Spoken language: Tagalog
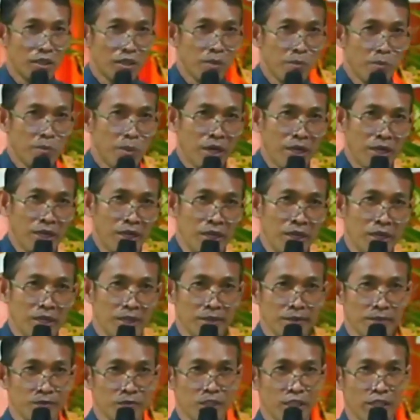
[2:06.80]

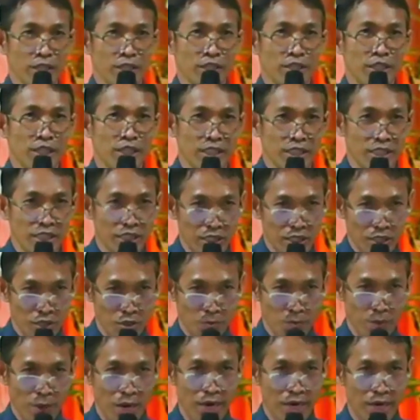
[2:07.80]
Parang sinisisid yung
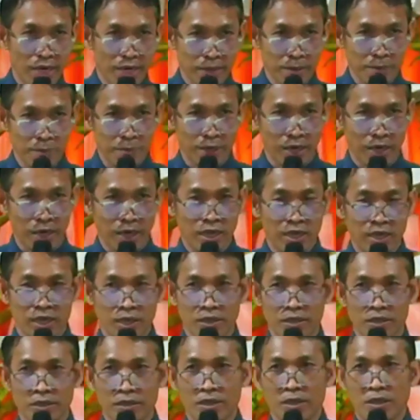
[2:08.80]
palay para
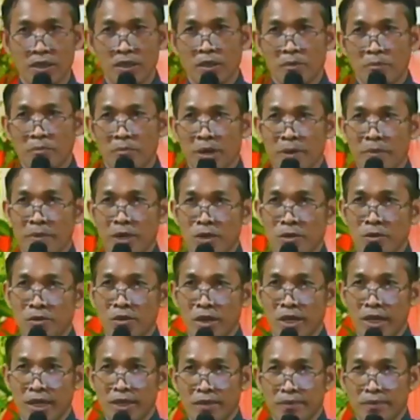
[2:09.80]
lang may makuha.